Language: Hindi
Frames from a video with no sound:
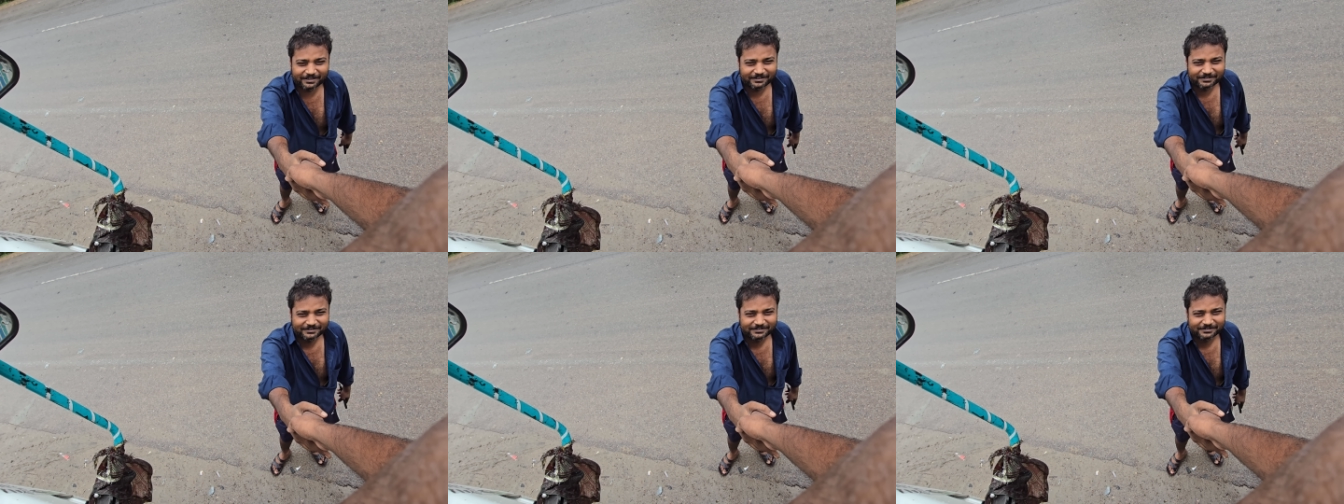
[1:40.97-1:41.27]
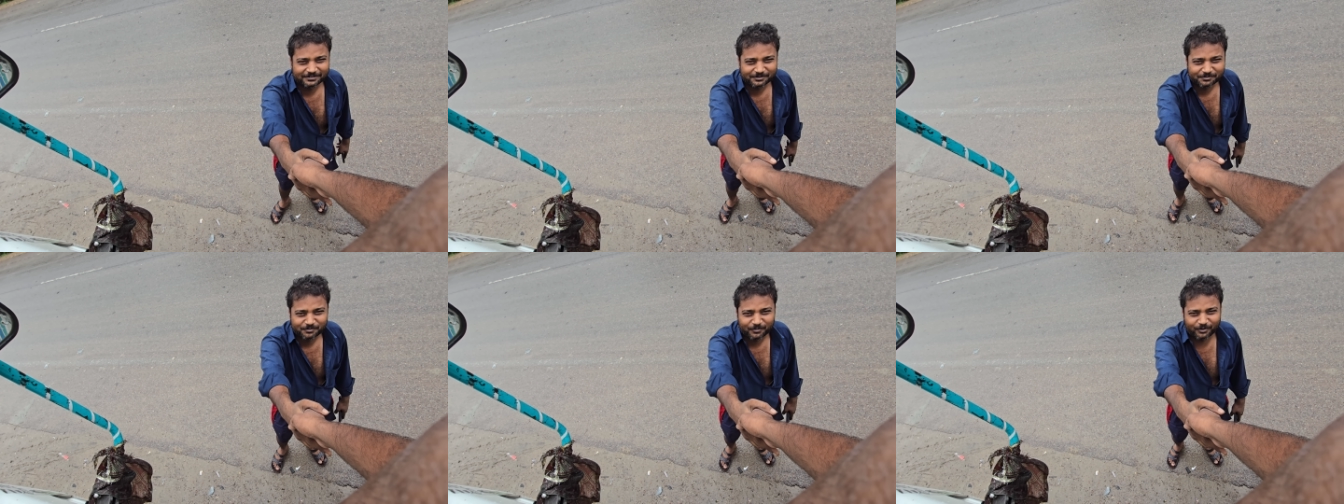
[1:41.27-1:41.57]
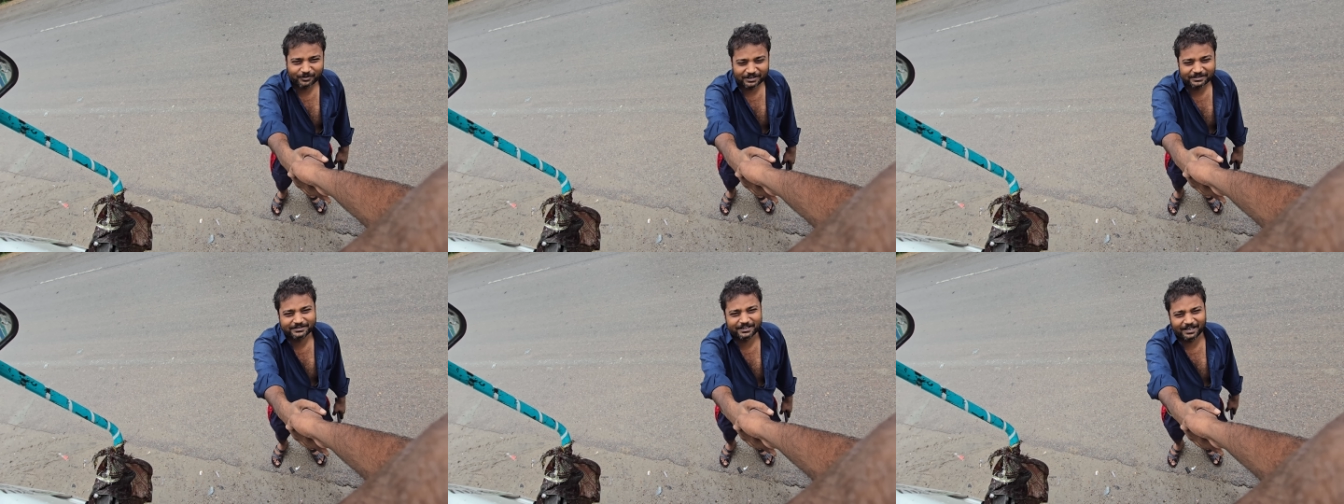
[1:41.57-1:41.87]
हैं
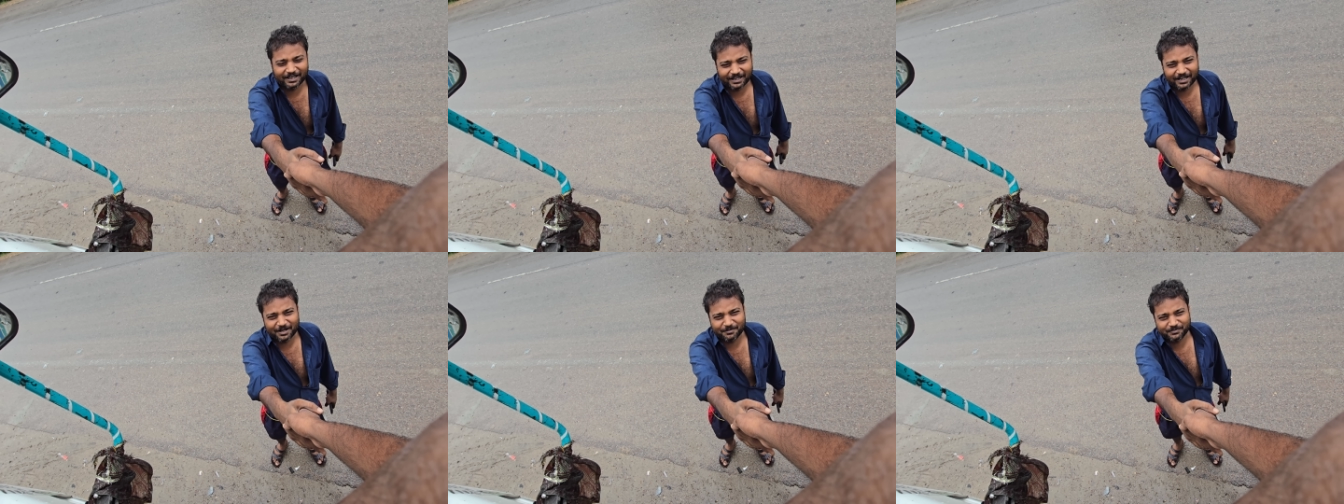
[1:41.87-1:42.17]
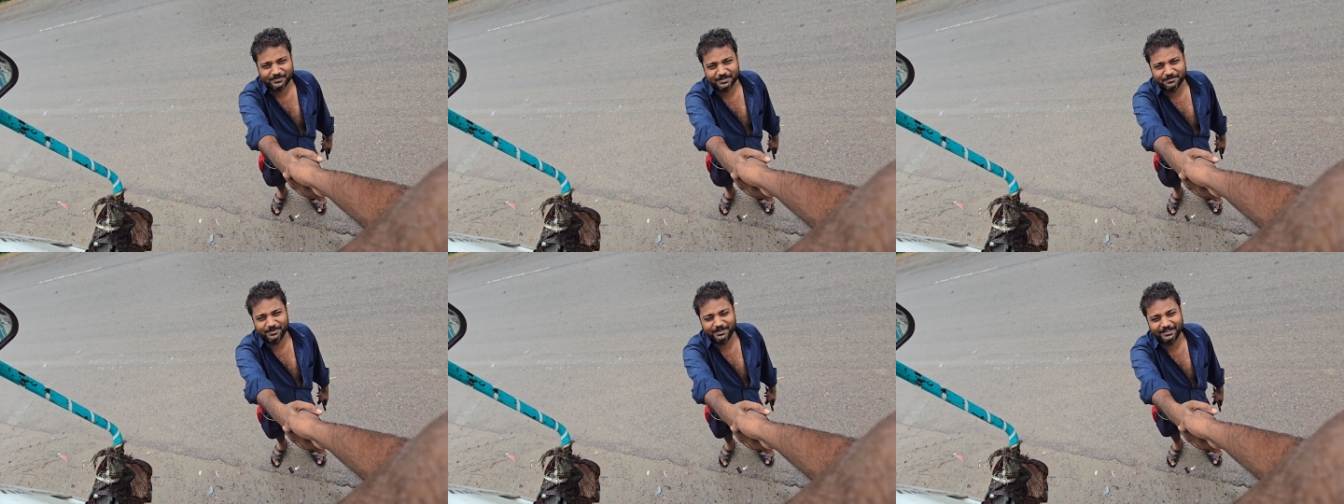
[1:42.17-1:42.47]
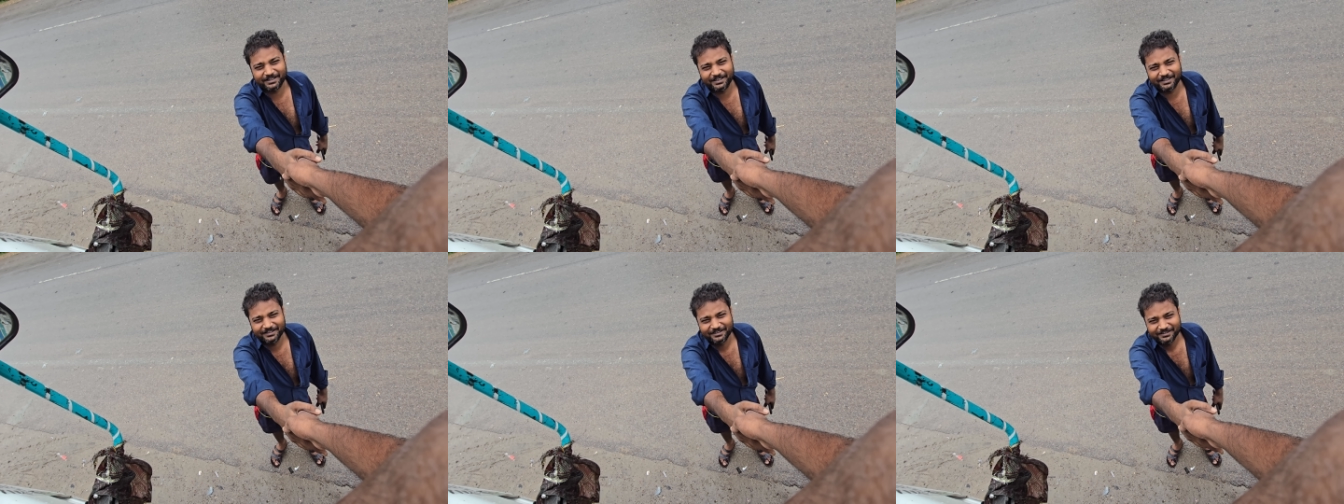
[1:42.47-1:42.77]
बहुत अच्छा लगा आपसे
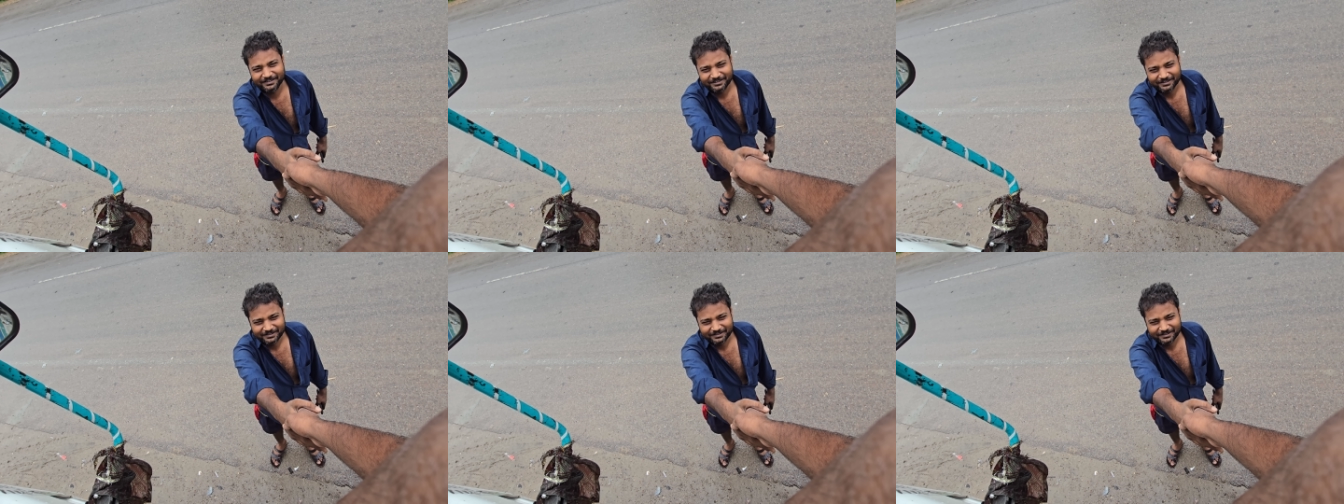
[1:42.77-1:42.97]
मिलके